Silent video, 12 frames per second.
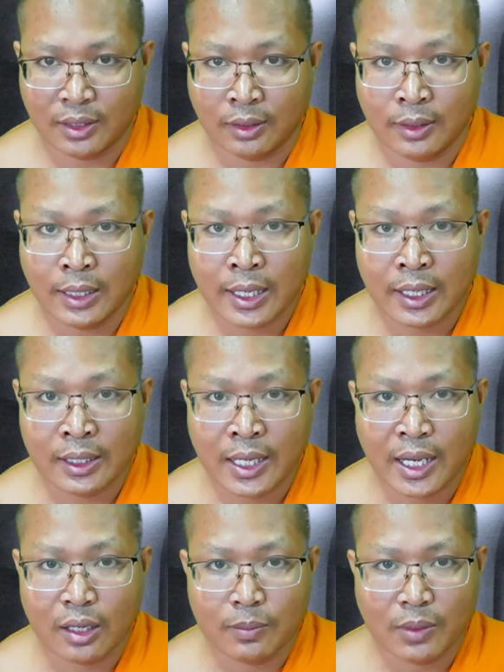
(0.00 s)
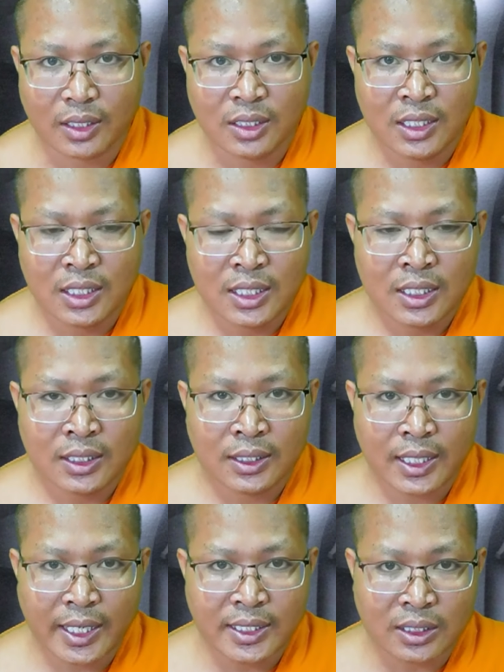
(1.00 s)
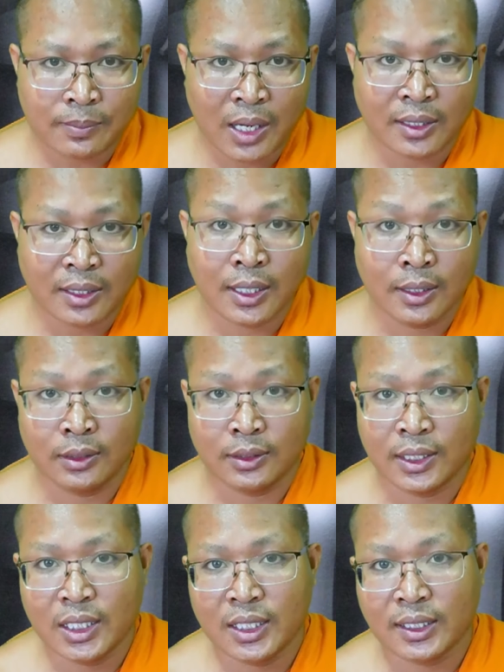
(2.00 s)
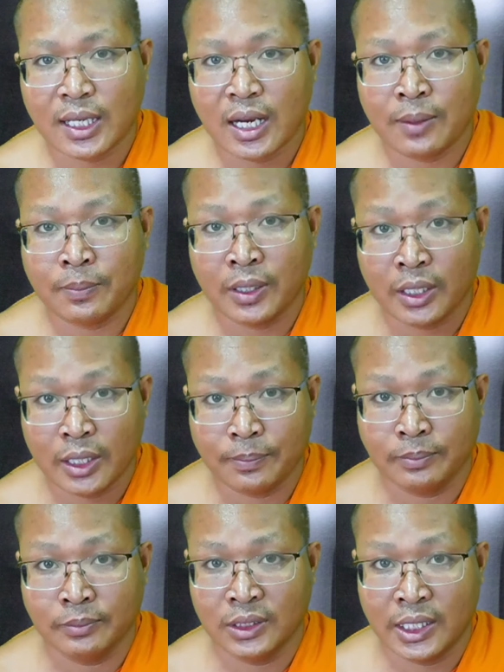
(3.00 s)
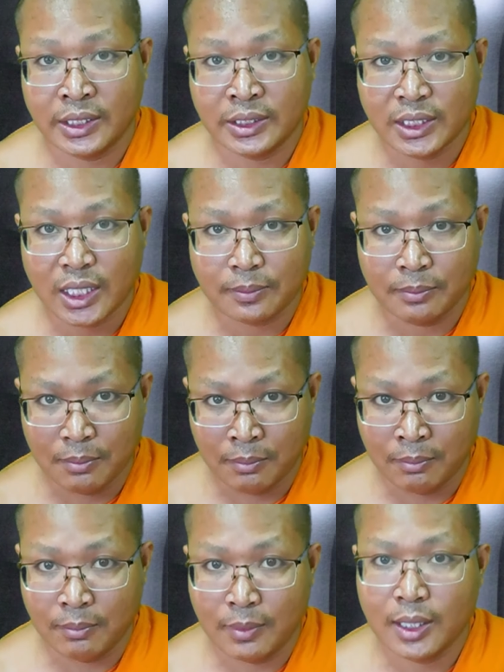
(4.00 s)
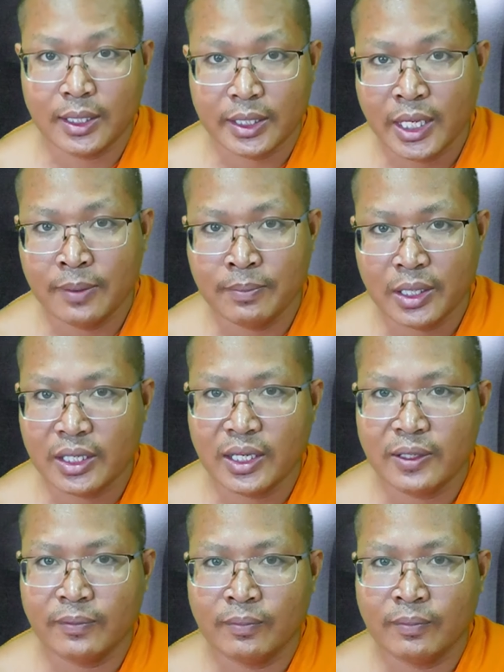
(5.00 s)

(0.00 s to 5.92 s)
lẽ cái nào đó bón này sama thân tri thay hiếp này chật mình rìa mi